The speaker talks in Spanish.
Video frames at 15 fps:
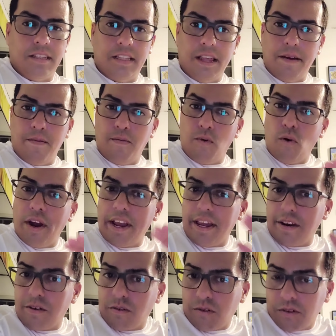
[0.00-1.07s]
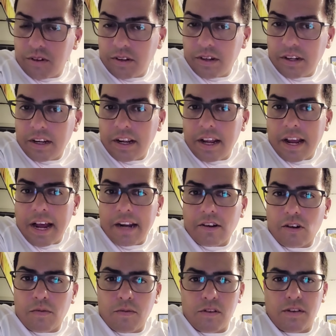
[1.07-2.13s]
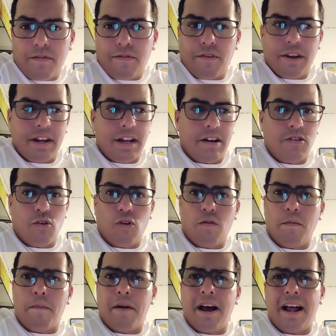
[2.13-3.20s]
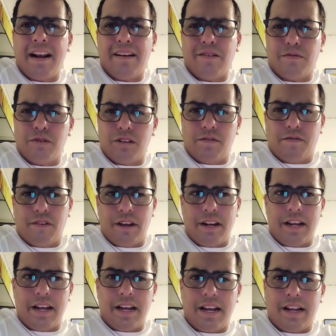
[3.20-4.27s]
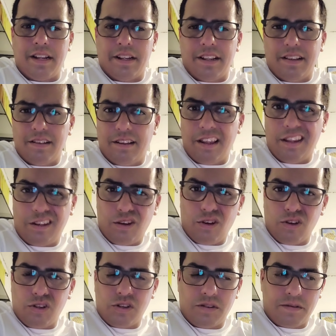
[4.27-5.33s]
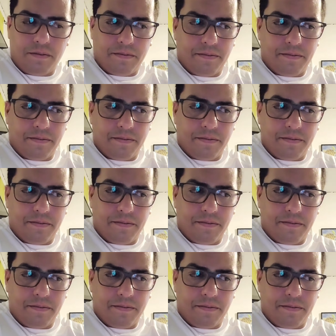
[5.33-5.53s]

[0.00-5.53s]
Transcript: de bueno, algo como si fuera normal, como si fuera de Dios.